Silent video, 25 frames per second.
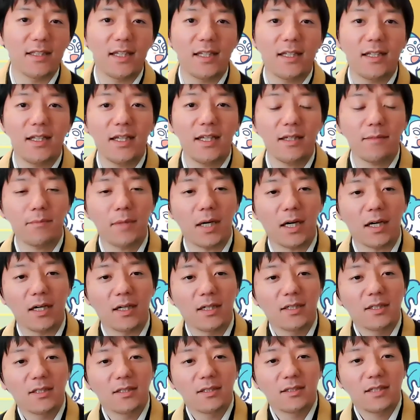で、霊、ま
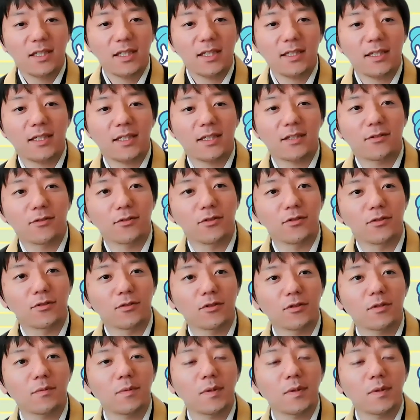あ、霊という言